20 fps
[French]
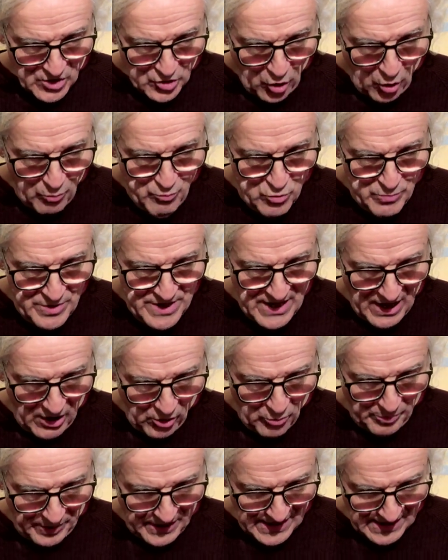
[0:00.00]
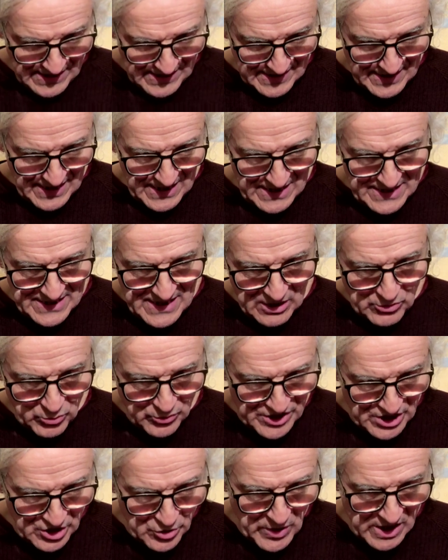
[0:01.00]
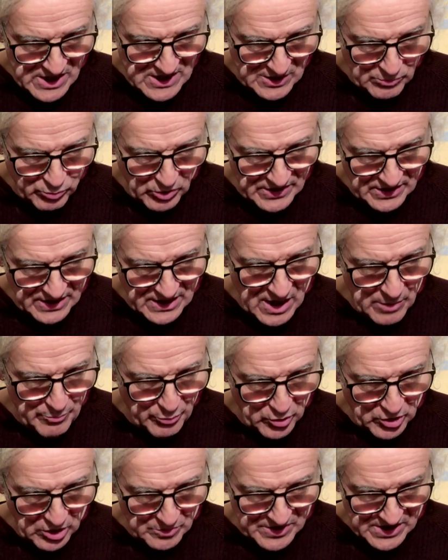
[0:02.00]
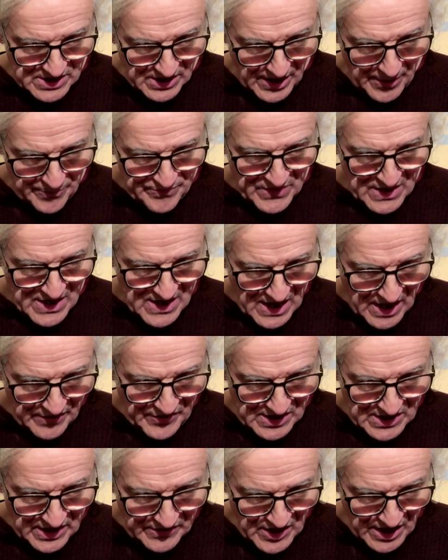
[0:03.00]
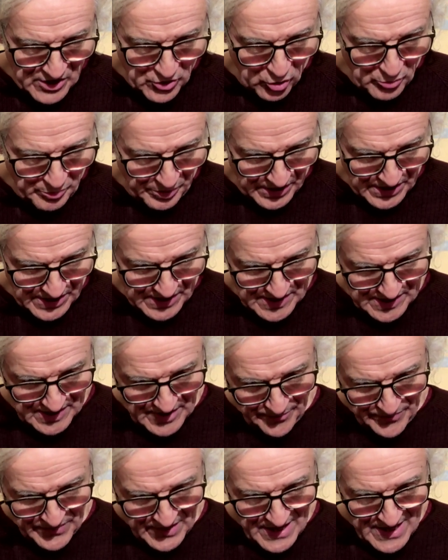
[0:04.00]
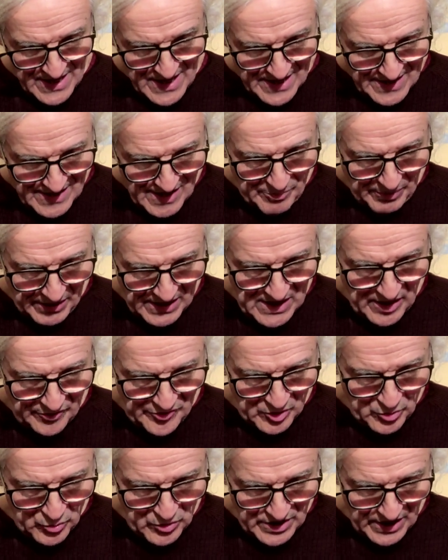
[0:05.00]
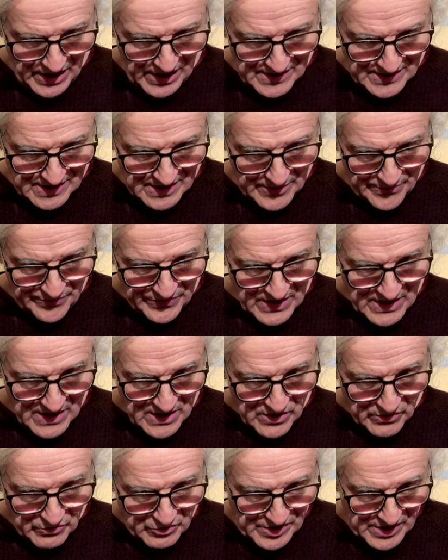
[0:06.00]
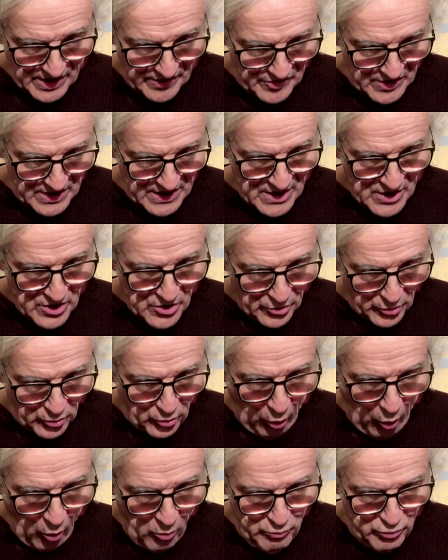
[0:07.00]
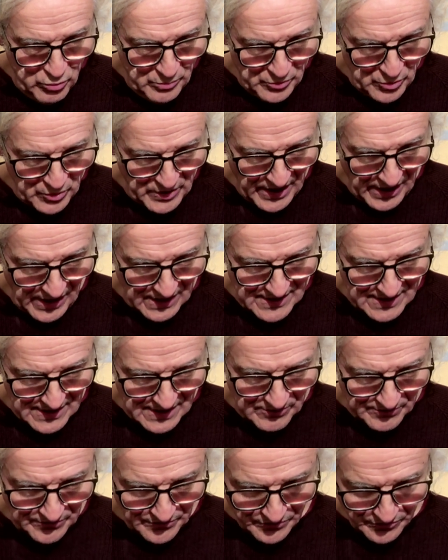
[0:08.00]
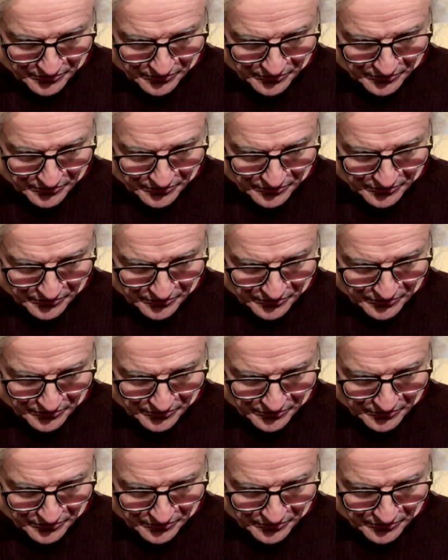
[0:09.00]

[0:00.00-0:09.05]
Quand Boublil a repris la salle, il a continué à l'exploiter un peu comme ça, avec des vieilles reprises. Et après, il a fait du karaté. Vous savez, le grand boom du karaté.